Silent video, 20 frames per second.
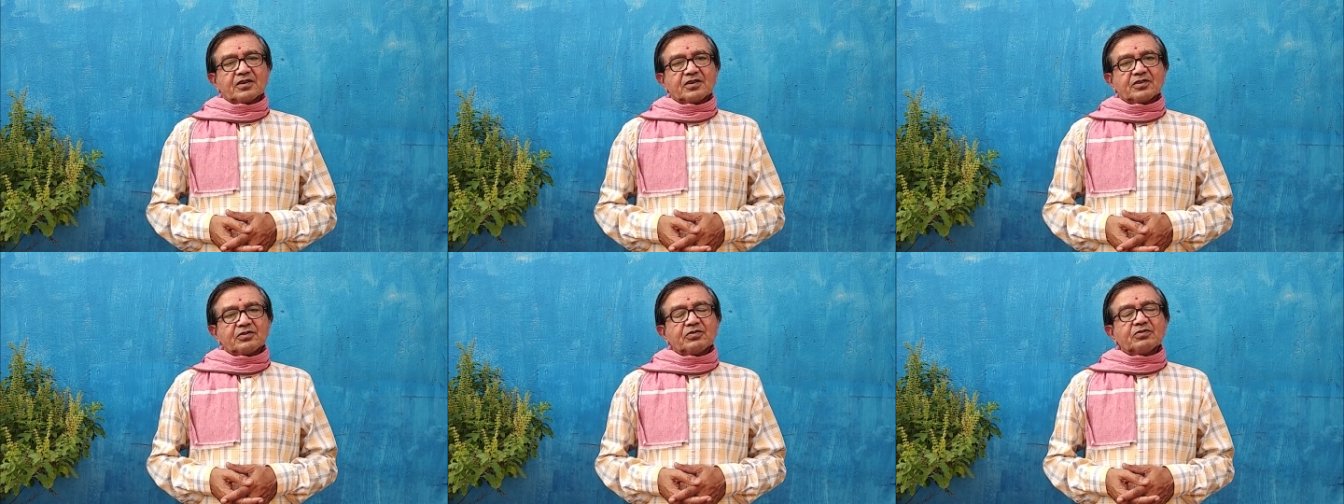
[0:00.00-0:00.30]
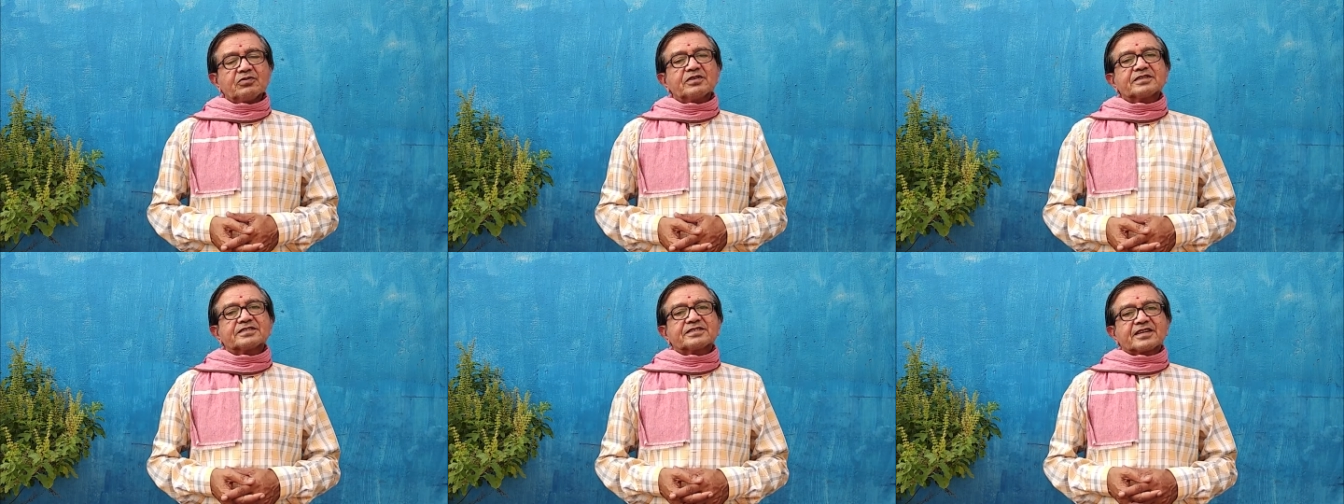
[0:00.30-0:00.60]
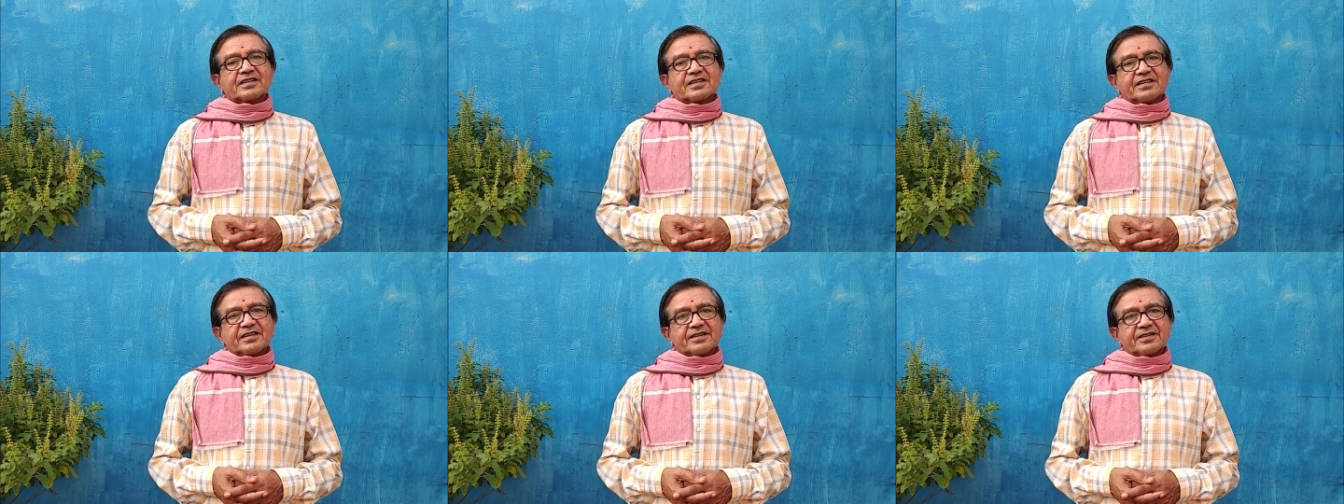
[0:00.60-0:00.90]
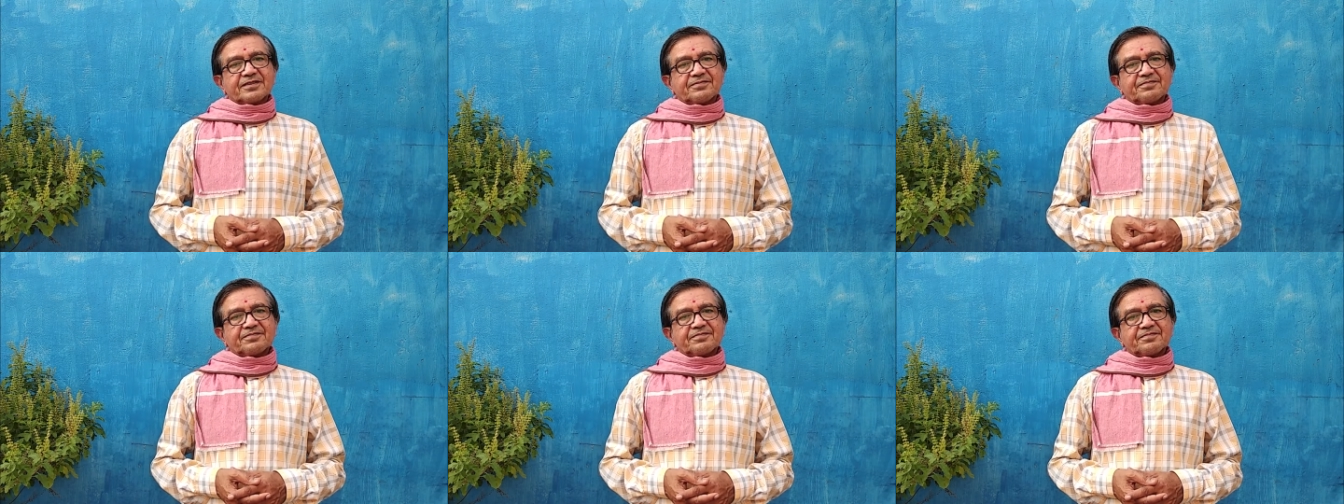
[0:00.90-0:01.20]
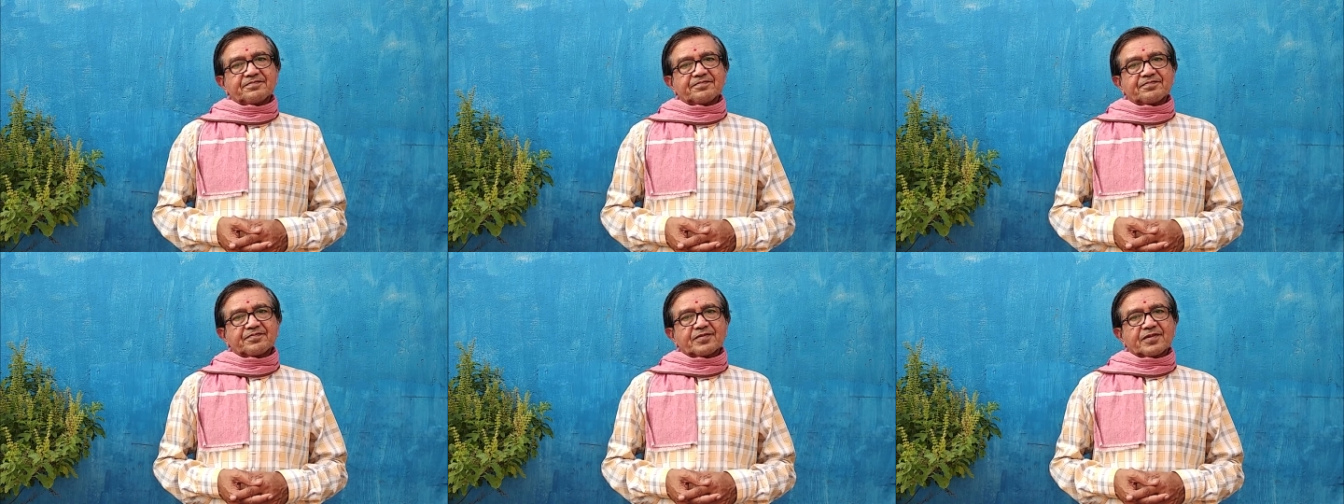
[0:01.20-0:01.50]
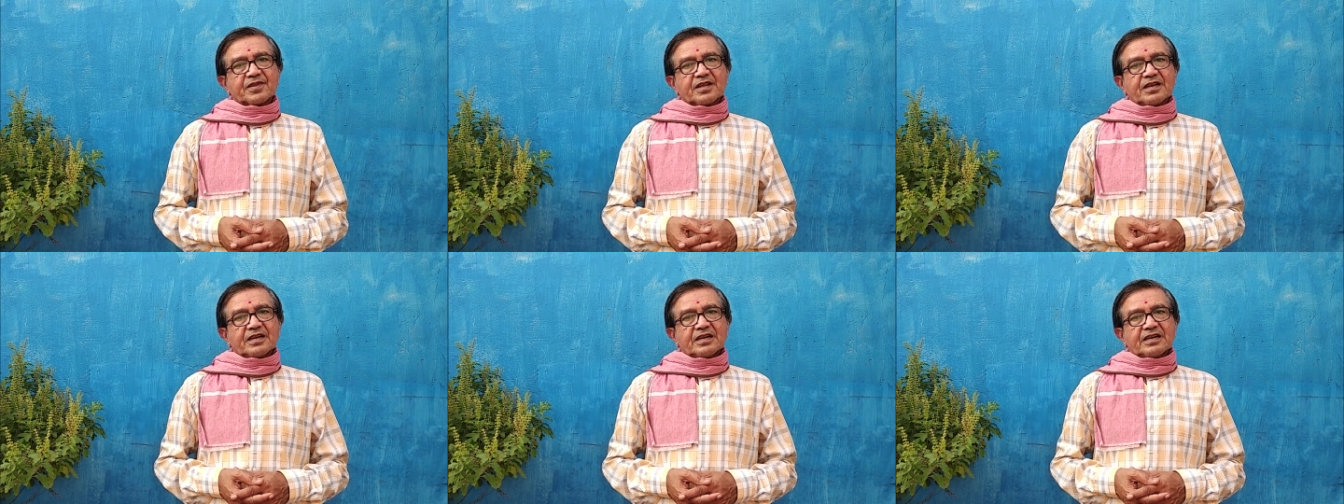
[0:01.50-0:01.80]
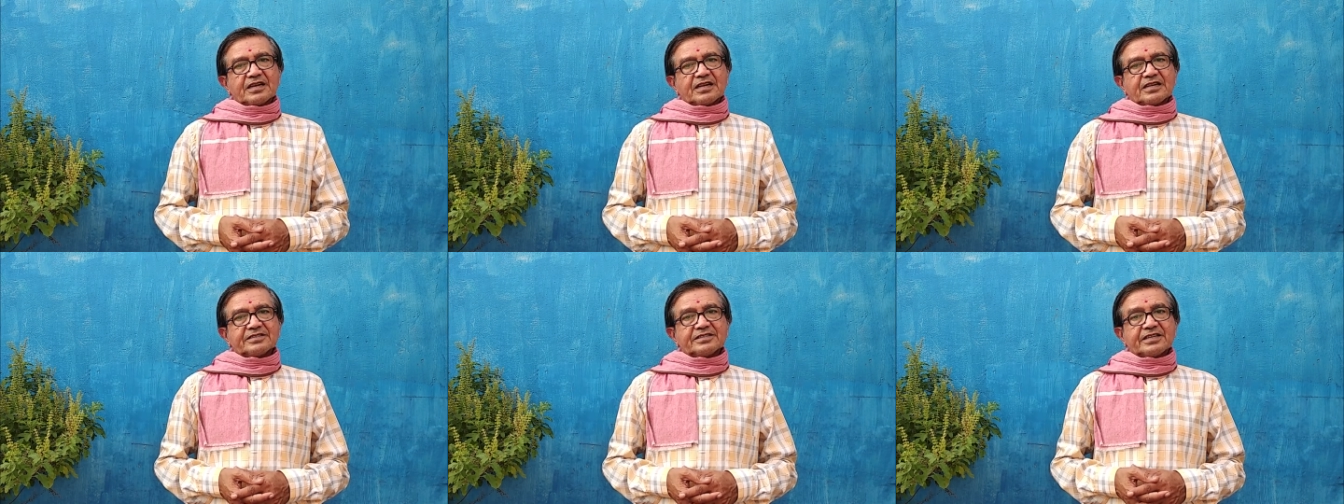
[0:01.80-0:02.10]
ढूंढ सकते हैं
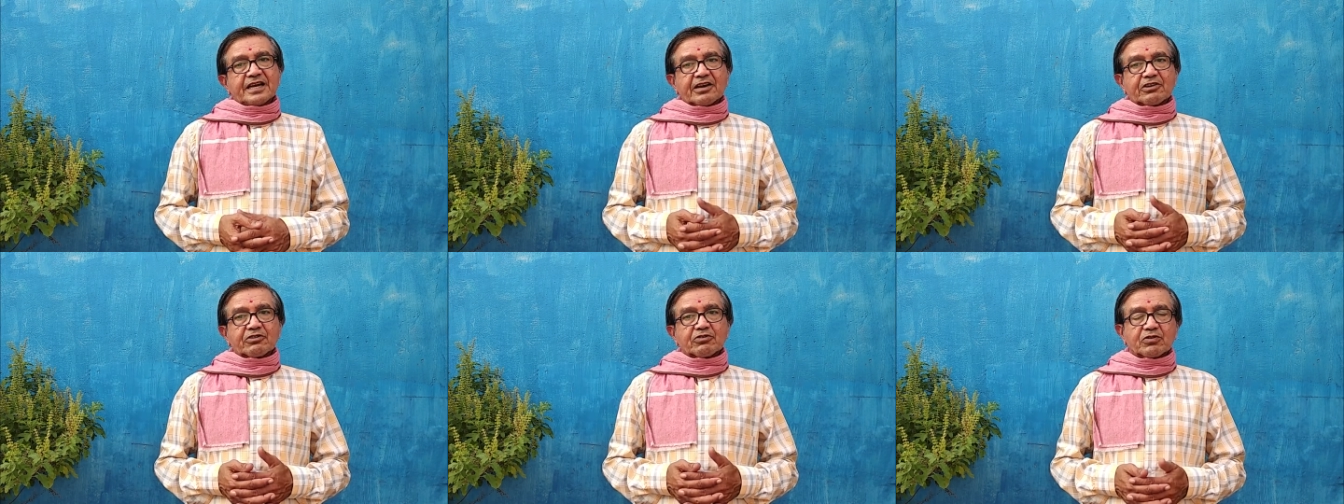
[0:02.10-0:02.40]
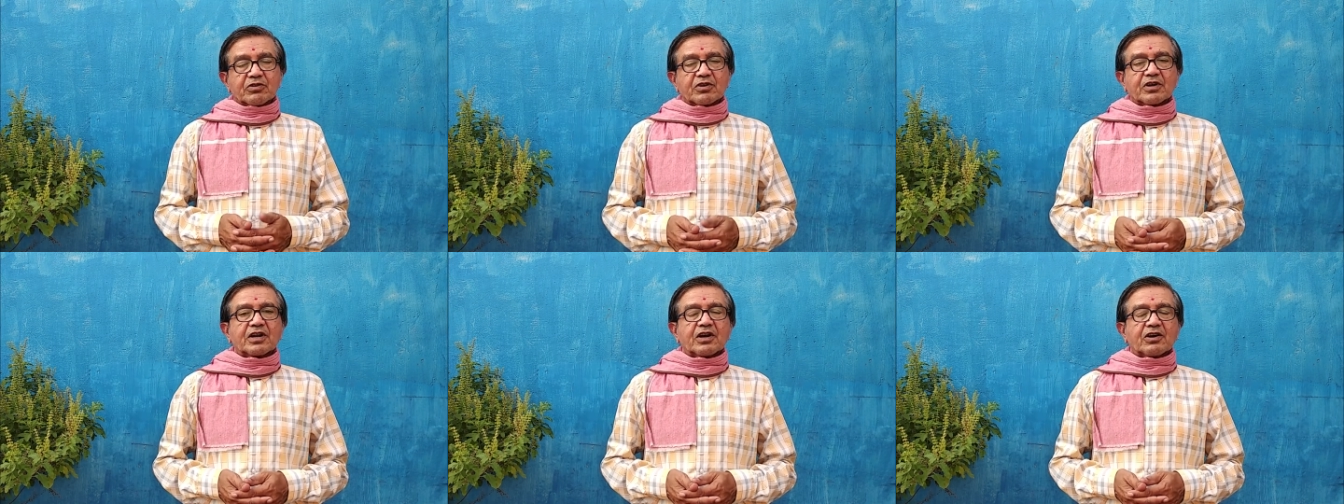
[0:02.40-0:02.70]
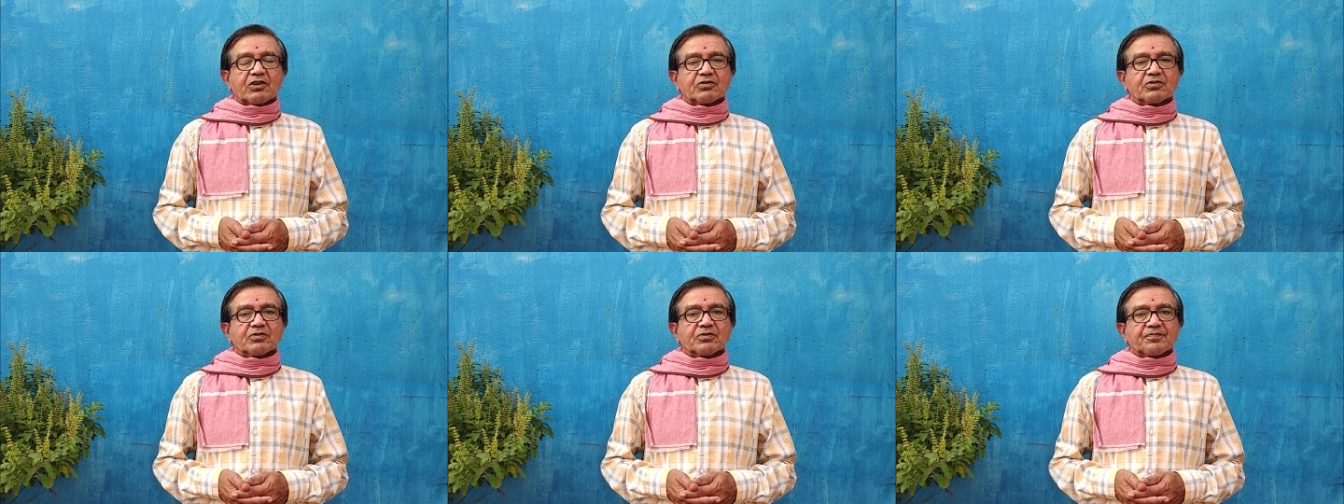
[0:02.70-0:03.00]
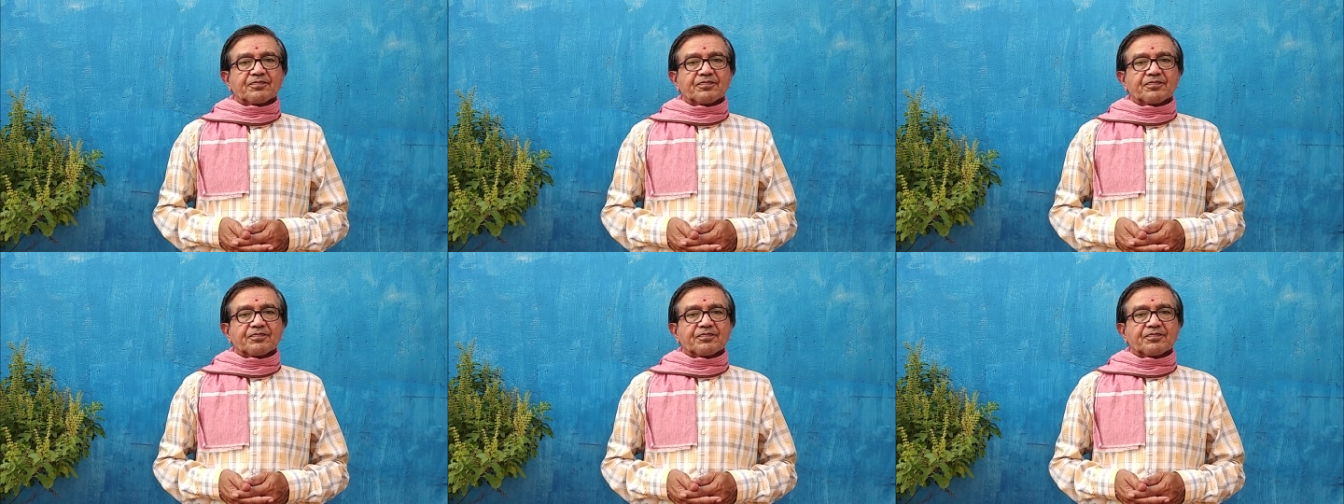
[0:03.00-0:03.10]
चाहे कोरोना हो